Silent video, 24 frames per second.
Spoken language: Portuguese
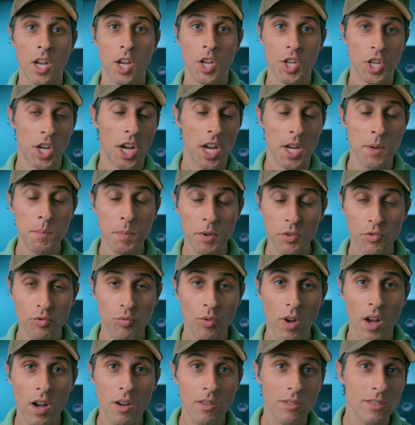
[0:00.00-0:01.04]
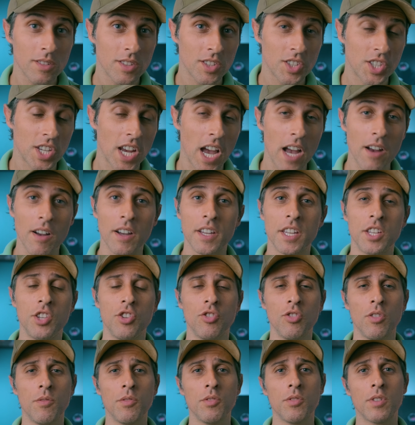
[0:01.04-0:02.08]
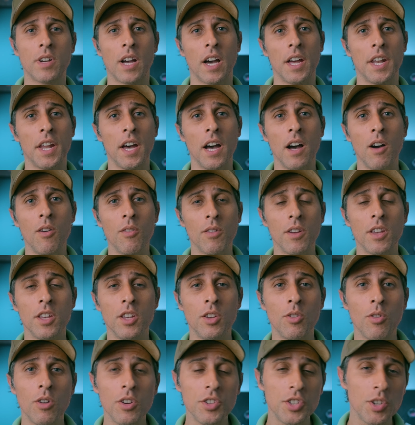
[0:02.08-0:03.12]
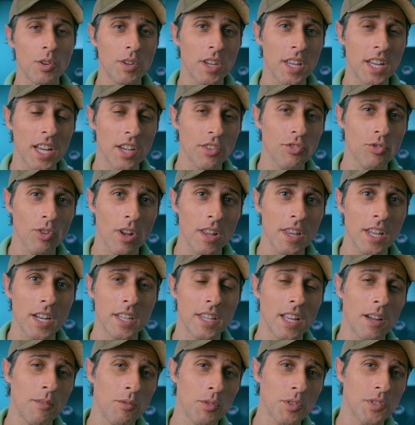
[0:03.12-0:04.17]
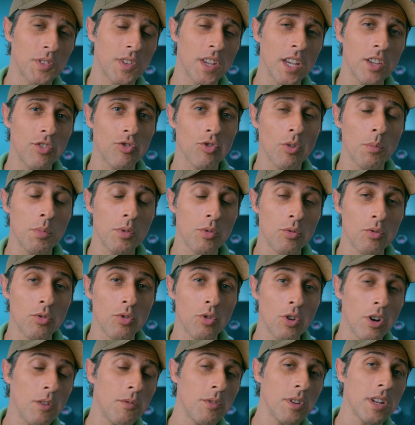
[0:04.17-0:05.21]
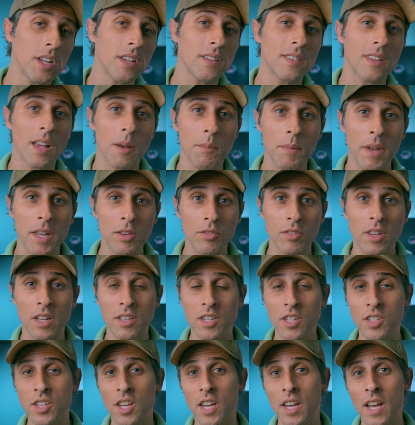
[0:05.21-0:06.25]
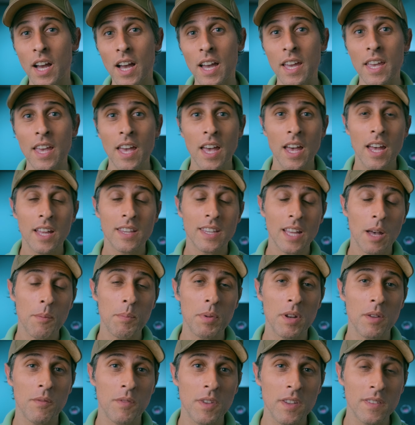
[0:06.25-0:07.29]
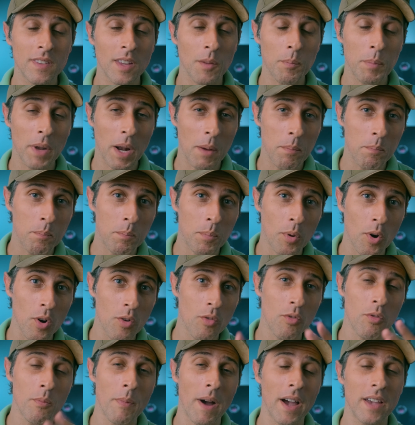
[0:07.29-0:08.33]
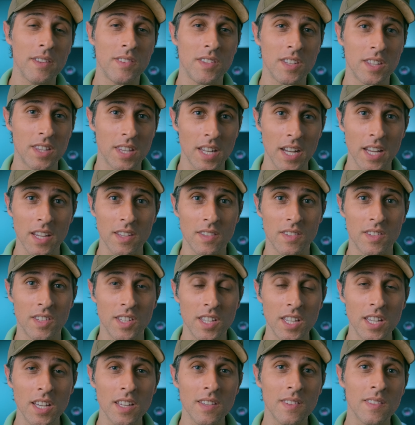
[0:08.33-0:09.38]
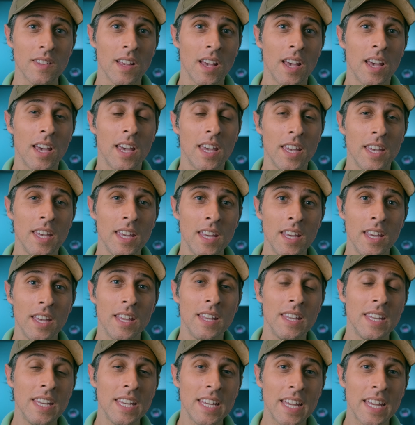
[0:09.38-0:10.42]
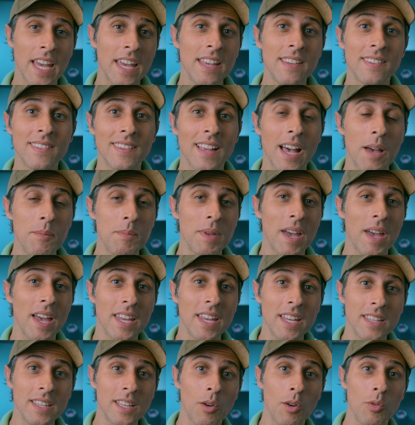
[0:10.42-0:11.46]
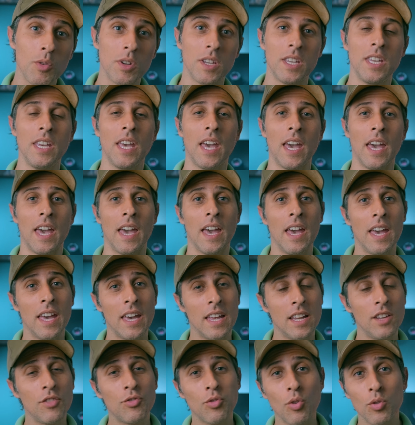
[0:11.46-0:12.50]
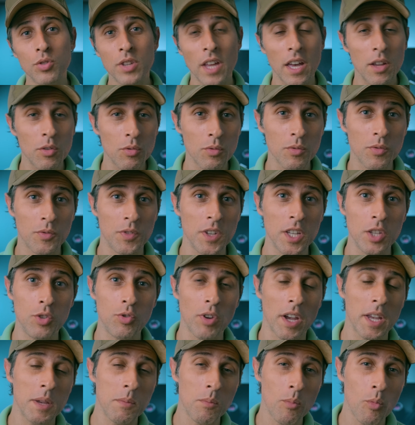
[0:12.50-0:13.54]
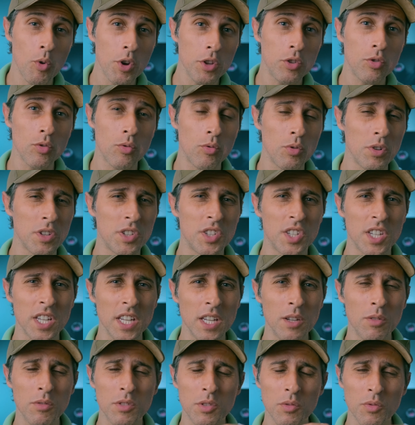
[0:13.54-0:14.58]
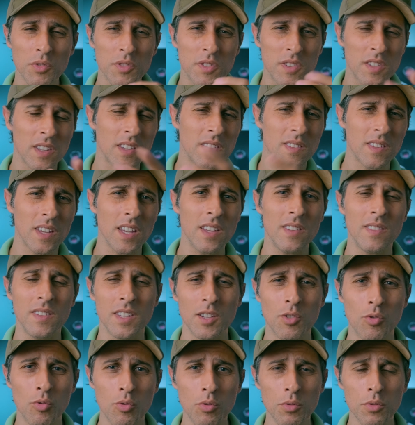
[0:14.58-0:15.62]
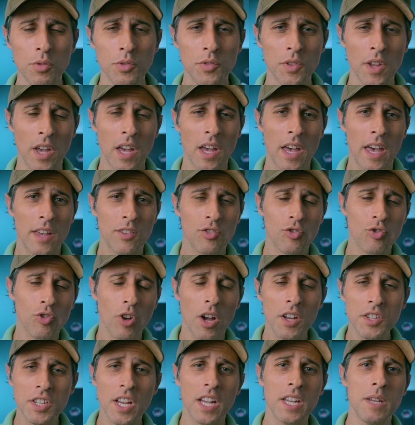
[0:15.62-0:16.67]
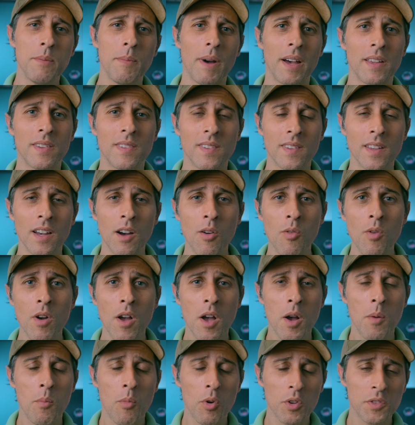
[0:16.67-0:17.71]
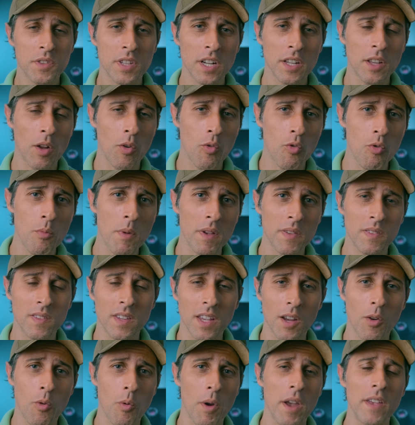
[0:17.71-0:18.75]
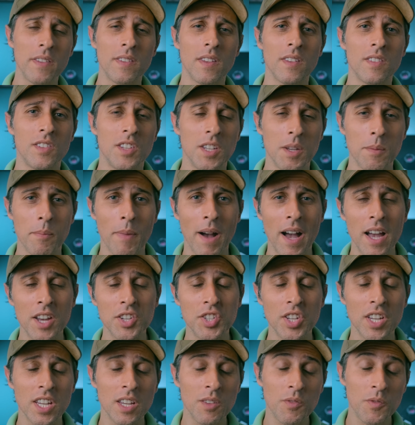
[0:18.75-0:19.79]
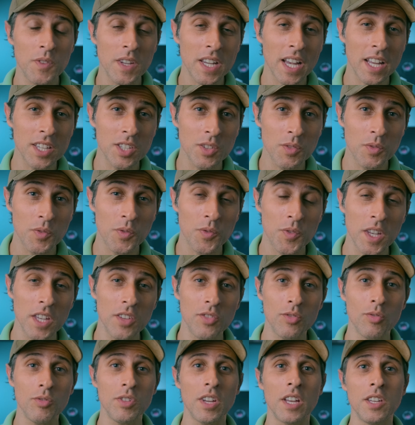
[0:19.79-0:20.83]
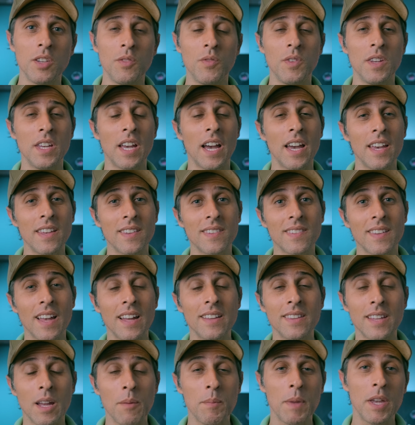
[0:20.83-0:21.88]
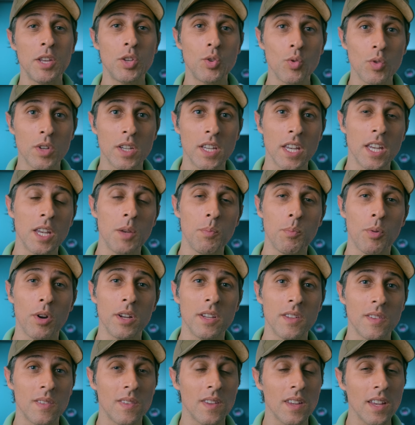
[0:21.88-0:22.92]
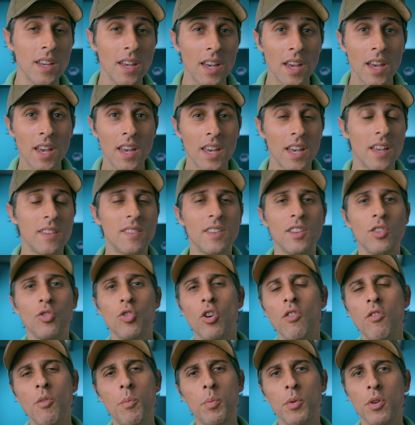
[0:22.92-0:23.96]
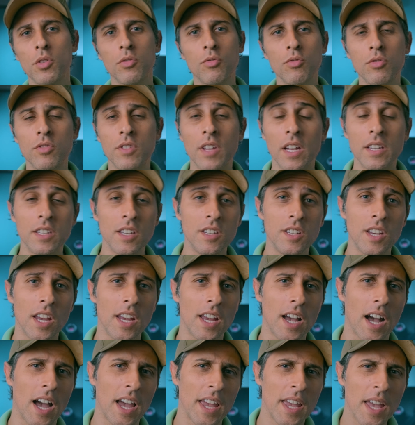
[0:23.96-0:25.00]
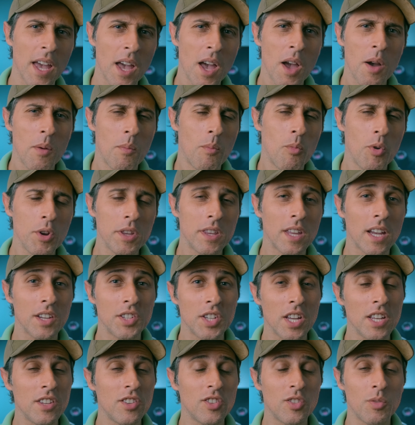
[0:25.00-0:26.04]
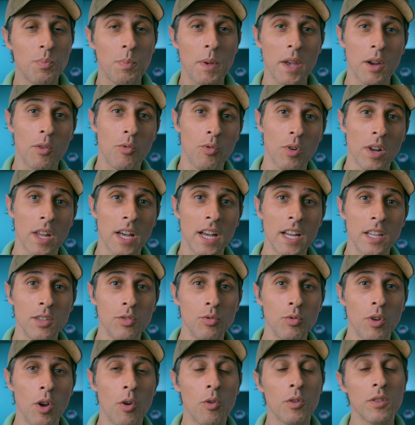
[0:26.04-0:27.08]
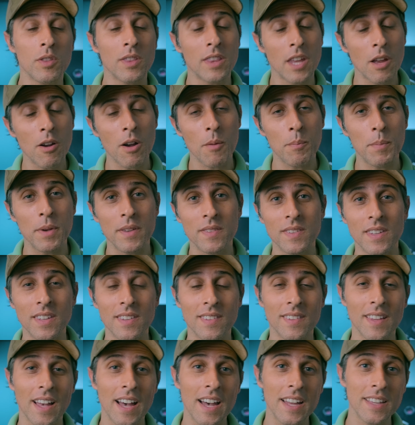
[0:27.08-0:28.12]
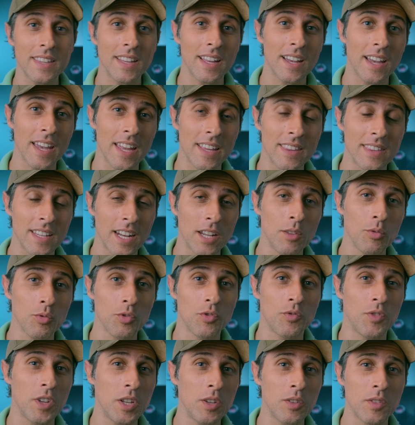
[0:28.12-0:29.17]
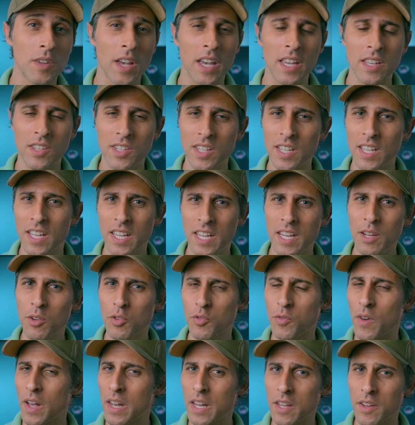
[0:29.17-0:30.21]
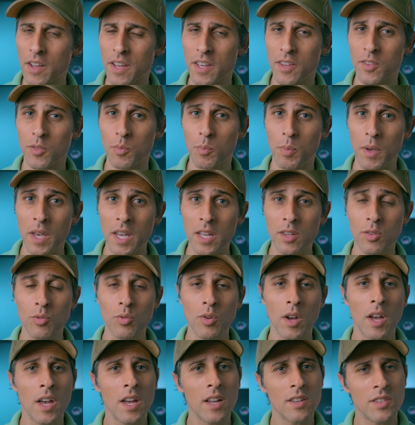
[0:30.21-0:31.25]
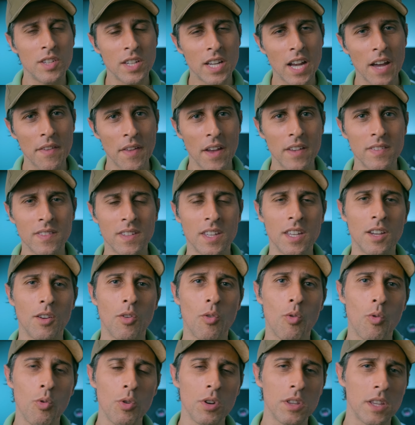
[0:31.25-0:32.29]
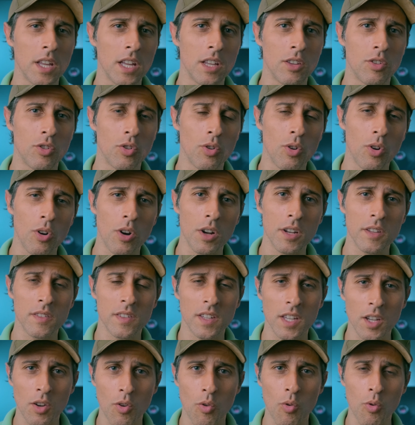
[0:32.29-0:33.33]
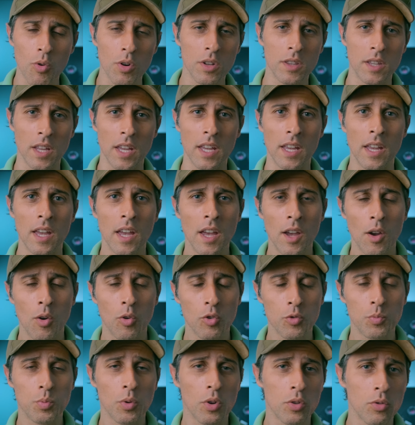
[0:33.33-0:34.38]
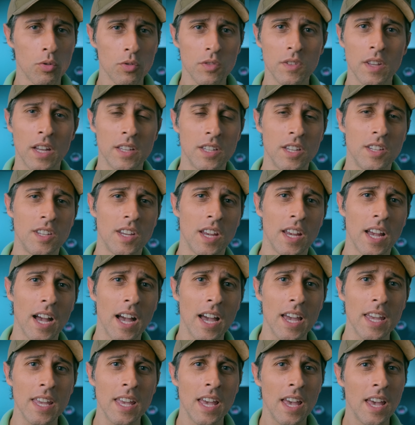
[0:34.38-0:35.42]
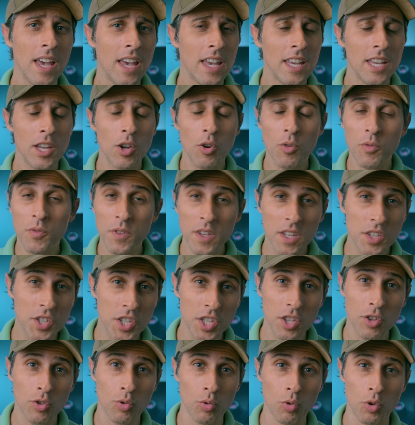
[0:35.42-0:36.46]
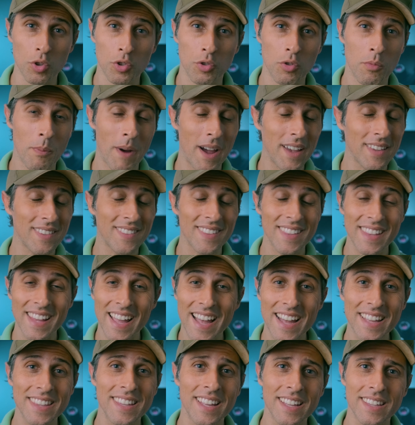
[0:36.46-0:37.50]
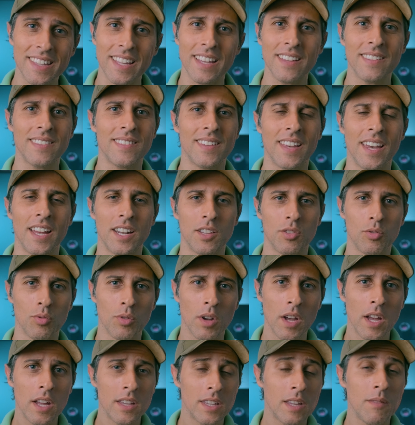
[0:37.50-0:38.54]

E aí pessoal, Thiago aqui de novo no canal e hoje eu queria só alertar vocês sobre um novo lançamento da DJI, está prevista para pouco mais de três dias e ninguém sabe ainda o que é. Eles soltaram um vídeo aí muito curtinho, de uns 16 segundos, só de animação, mostrando algumas sequências de imagem e fica difícil de adivinhar exatamente o que, que pode ser esse novo produto da DJI. Muita gente especulando, eu dei uma pesquisada, entrei nos vídeos aí de gringos falando a respeito, de canais que curtem drones, que curtem os produtos da DJI, e eu vi de tudo, mas nada tá certo.